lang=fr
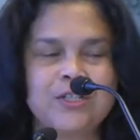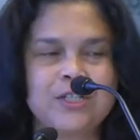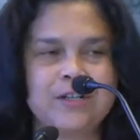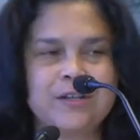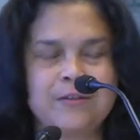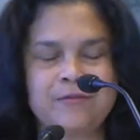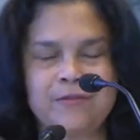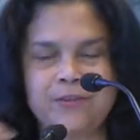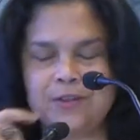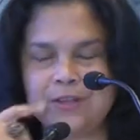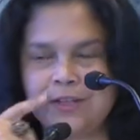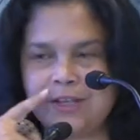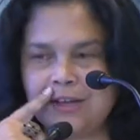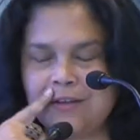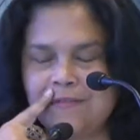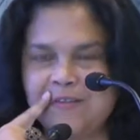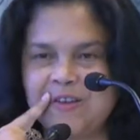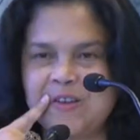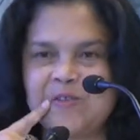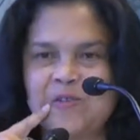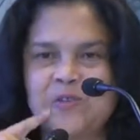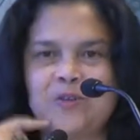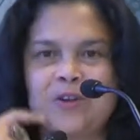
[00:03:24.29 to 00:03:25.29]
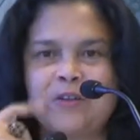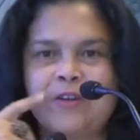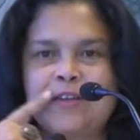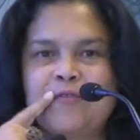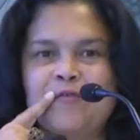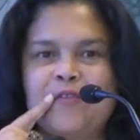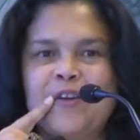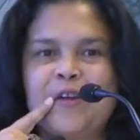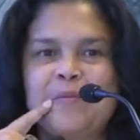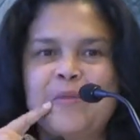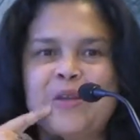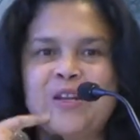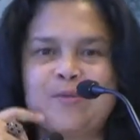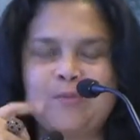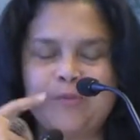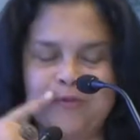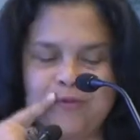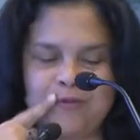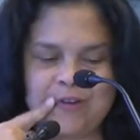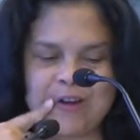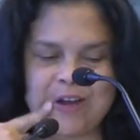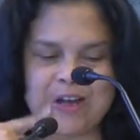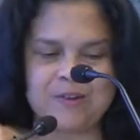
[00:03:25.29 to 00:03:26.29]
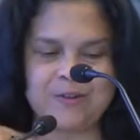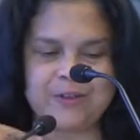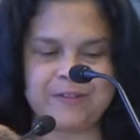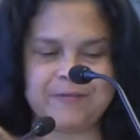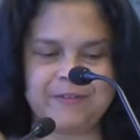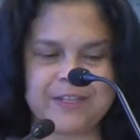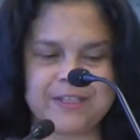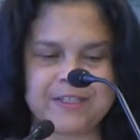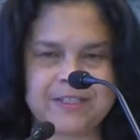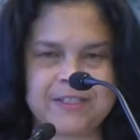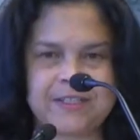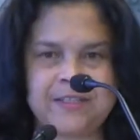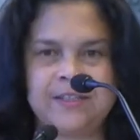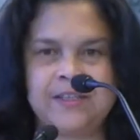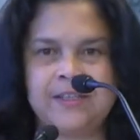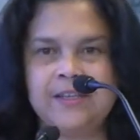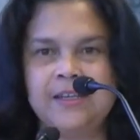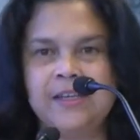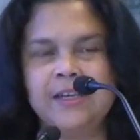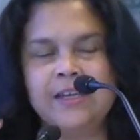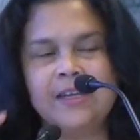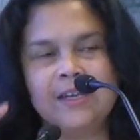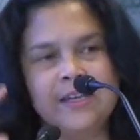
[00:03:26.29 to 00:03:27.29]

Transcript: J'avais fait un travail sur les femmes et les pouvoirs à l'université,